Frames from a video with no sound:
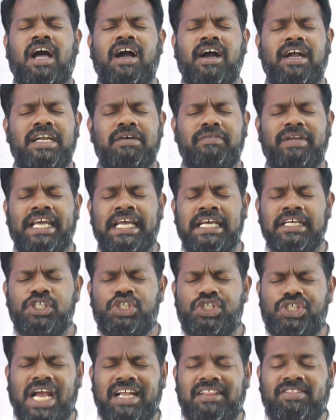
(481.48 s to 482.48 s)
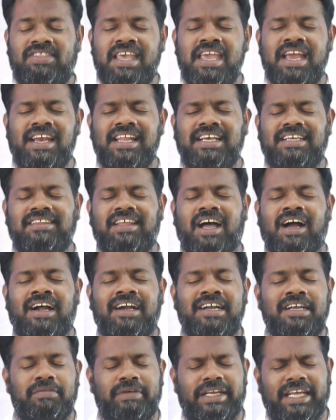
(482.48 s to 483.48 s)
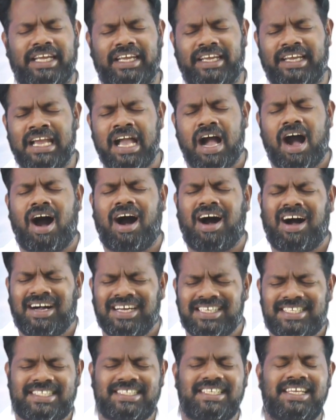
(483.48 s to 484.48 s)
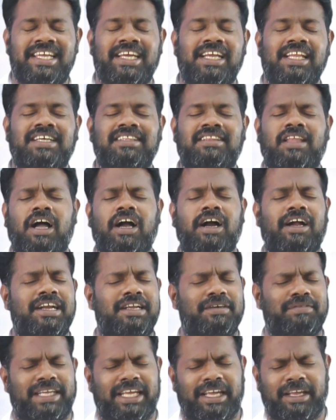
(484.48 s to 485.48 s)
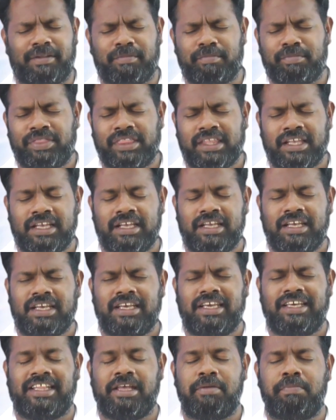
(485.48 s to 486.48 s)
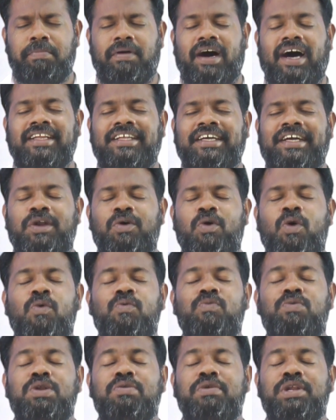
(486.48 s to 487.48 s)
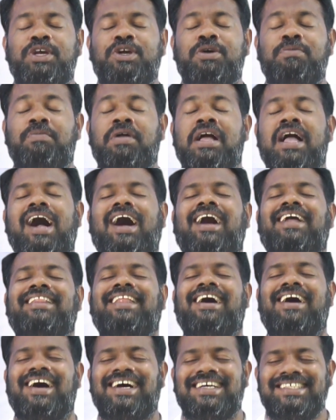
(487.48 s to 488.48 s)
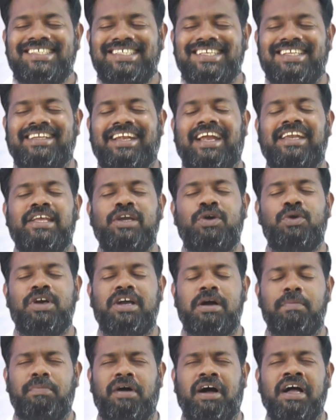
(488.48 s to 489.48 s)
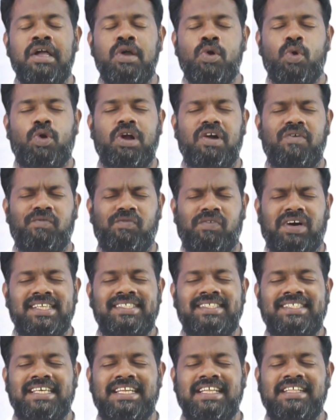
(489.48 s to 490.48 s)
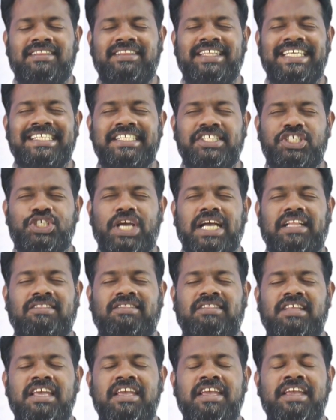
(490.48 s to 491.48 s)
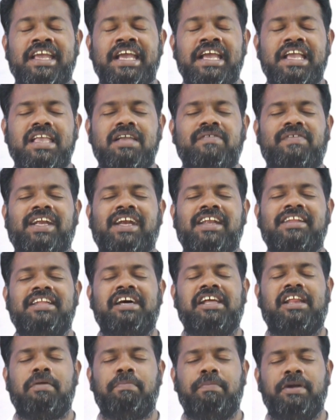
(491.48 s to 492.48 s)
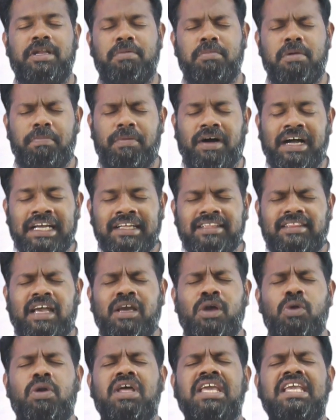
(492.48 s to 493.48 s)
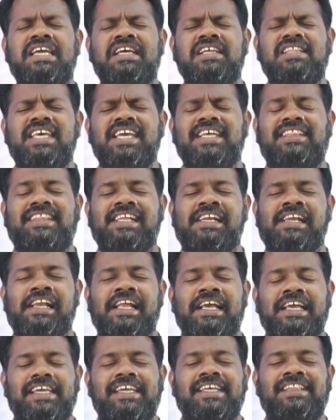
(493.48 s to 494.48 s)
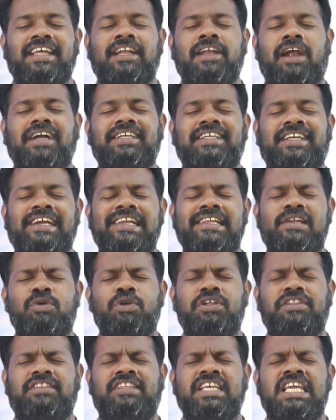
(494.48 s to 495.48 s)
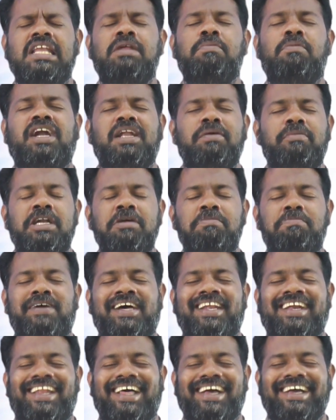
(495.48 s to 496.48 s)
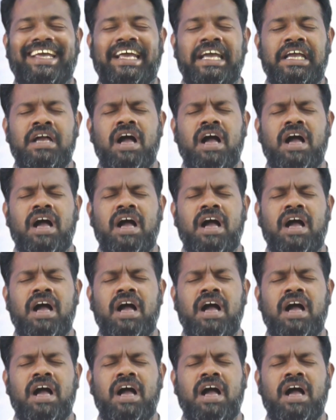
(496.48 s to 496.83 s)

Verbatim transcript: தாங்காண்டவரே சக்தி எங்களுக்கு தாங்காண்டவரே ஆற்றலை எங்களுக்கு தாங்காண்டவரே இதை பார்க்கிற ஒவ்வொருவருக்கும் அந்த ஆற்றலை நல்கி கொடுங்கப்பா உங்க வசனத்தின் சக்தி இவர்களை நிறப்பட்டுமப்பா தங்களுடைய இருதயத்தில் இந்த நாட்களில் ஒரு தீர்மானம் எடுப்பார்களாக